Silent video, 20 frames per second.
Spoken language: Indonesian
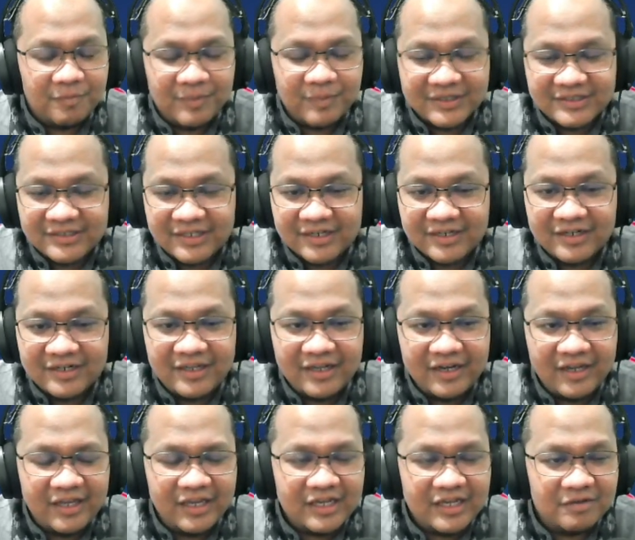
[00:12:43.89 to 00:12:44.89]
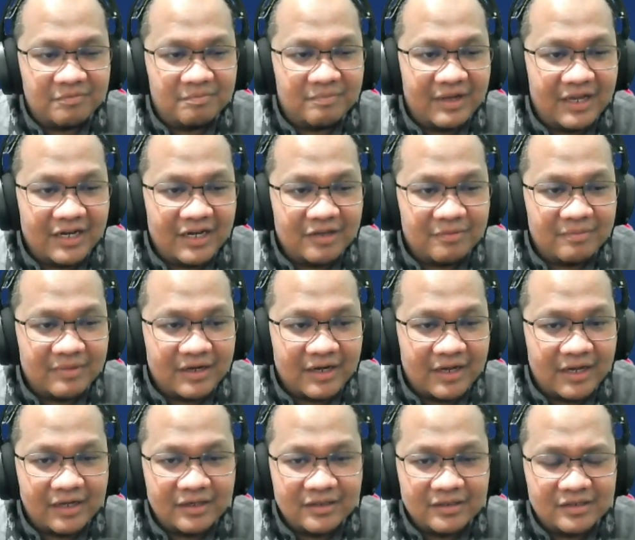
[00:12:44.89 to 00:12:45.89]
Persik Kediri kembali
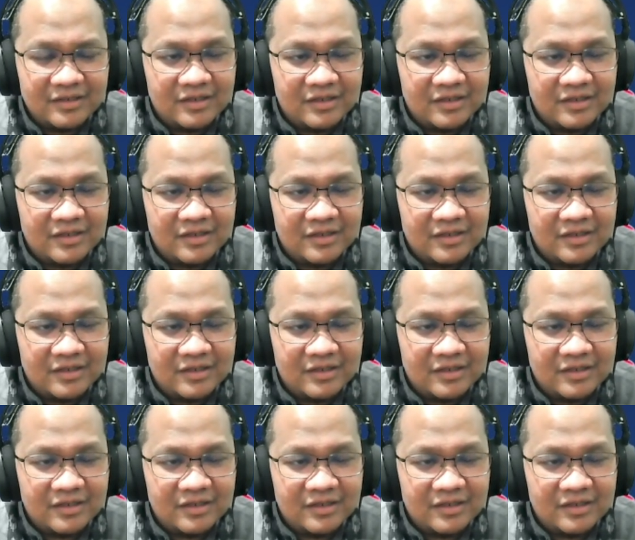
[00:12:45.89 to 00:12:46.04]
menang.